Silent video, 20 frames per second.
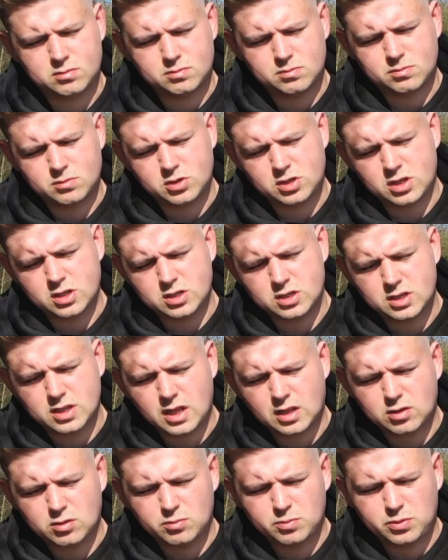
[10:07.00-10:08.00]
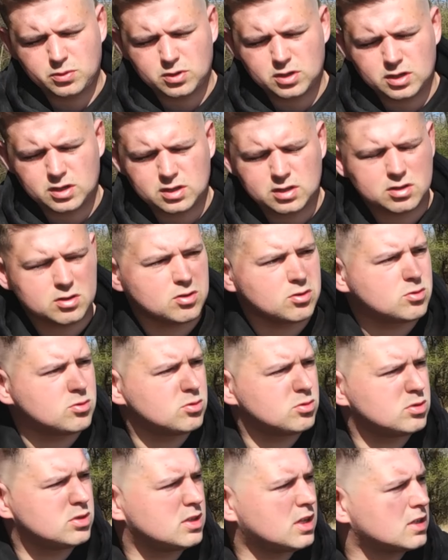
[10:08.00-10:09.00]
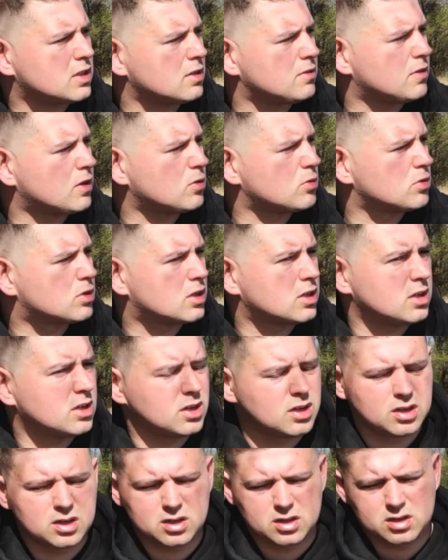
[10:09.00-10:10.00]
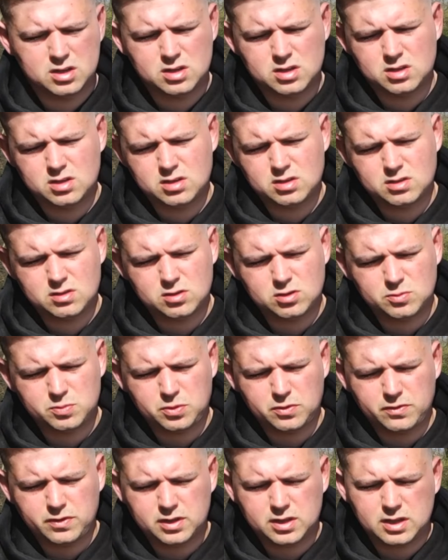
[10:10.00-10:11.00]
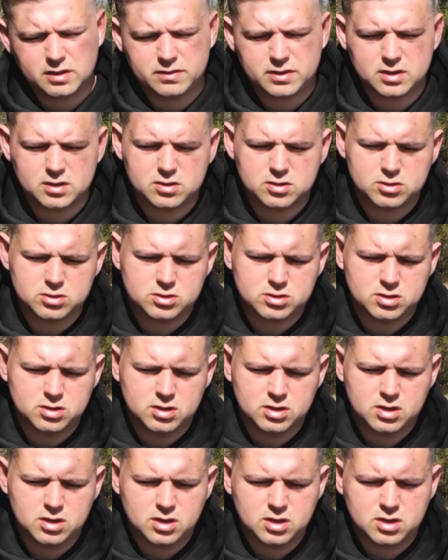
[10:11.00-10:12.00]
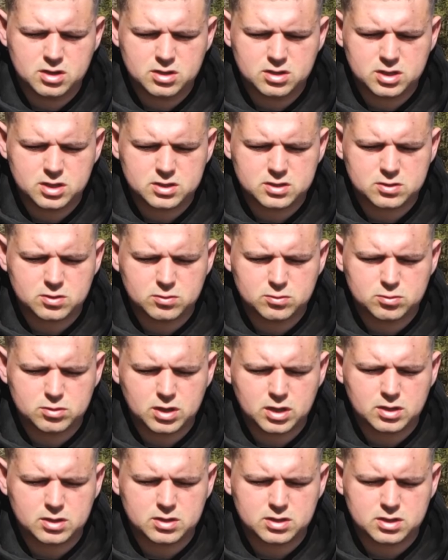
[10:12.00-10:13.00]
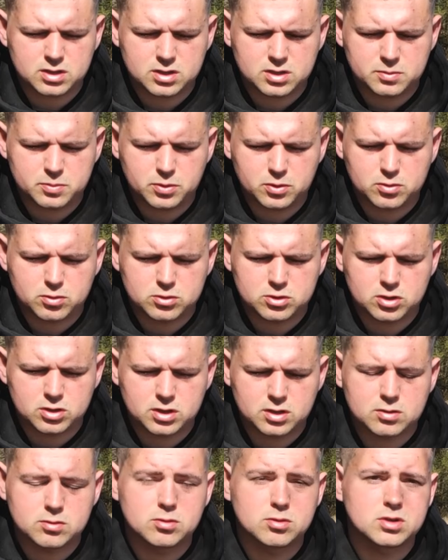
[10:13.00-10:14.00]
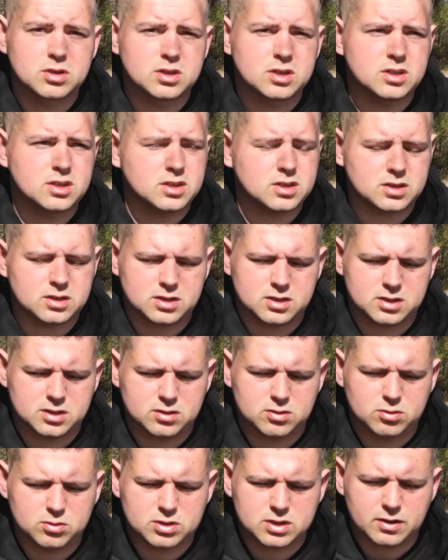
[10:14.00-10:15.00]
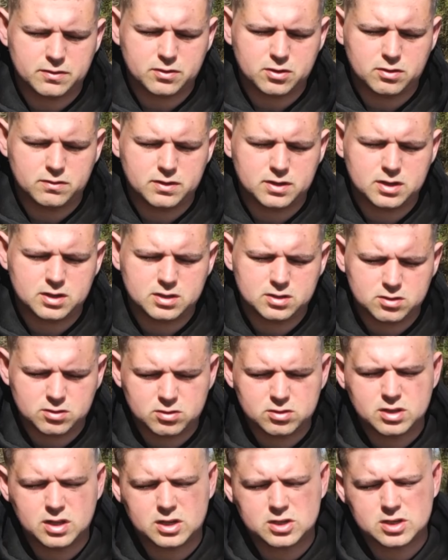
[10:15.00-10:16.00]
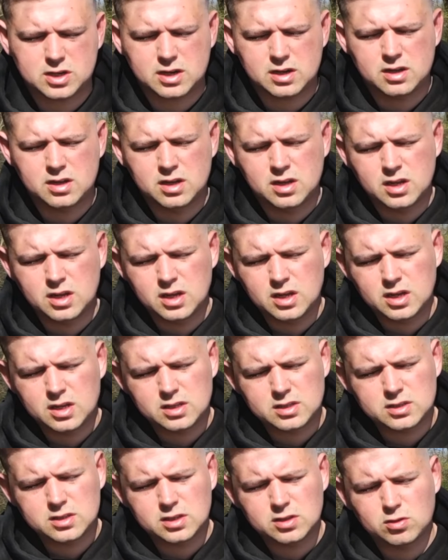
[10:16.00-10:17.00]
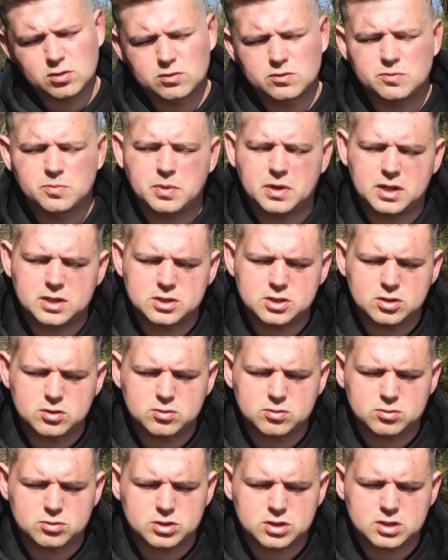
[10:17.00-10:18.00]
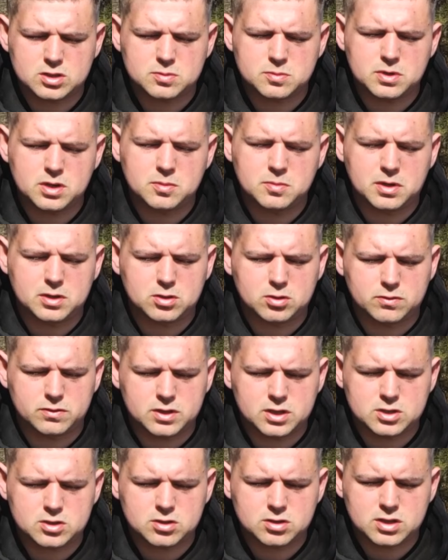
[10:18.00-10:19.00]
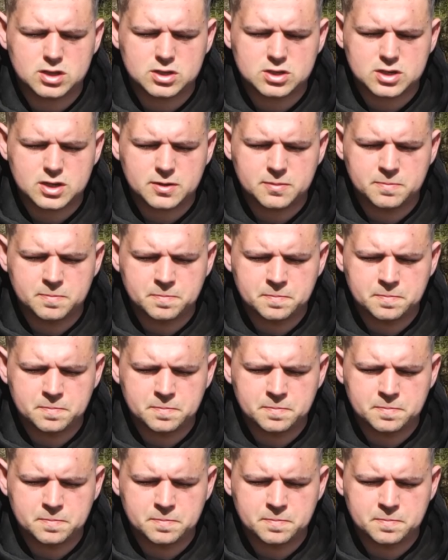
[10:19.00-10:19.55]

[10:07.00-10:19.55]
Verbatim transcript: Myślę, że na tą porę roku i na te warunki odpowiednia wielkość. Jest, są tutaj e, pokruszone kulki e, truskawkowe od nasza. Citrus w peleciku 6 mm też od nasza.